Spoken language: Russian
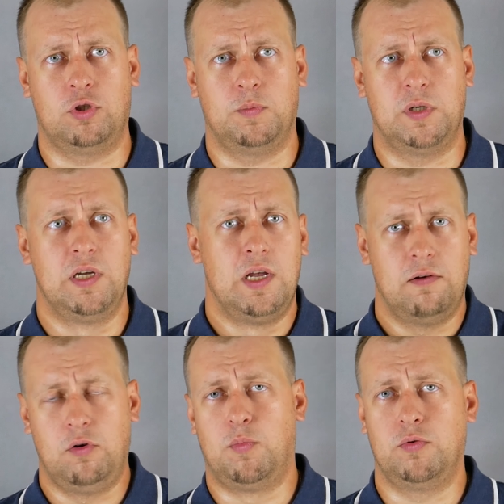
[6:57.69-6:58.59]
чтобы
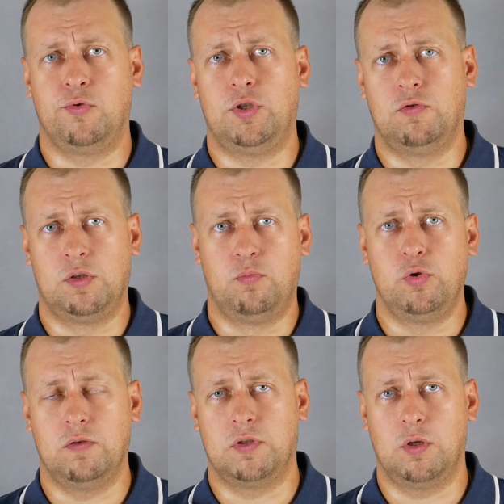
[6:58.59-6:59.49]
в любом случае вы же
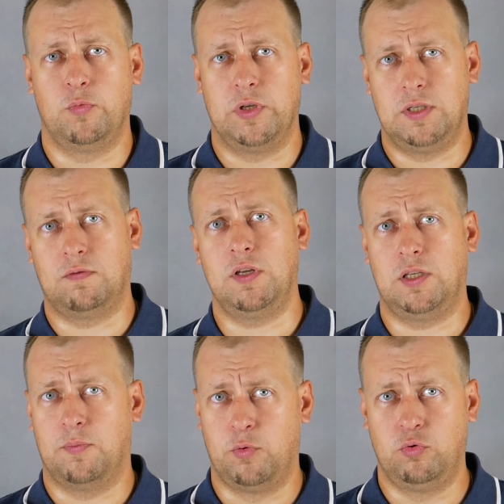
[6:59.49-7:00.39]
будете в основном-то не
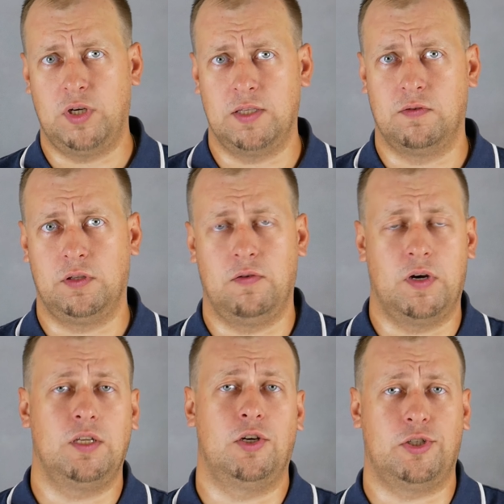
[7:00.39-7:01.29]
звонить, а получать звонки
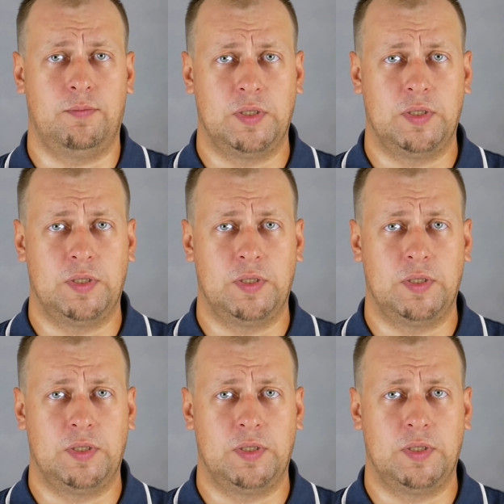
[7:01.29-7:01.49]
входящие-то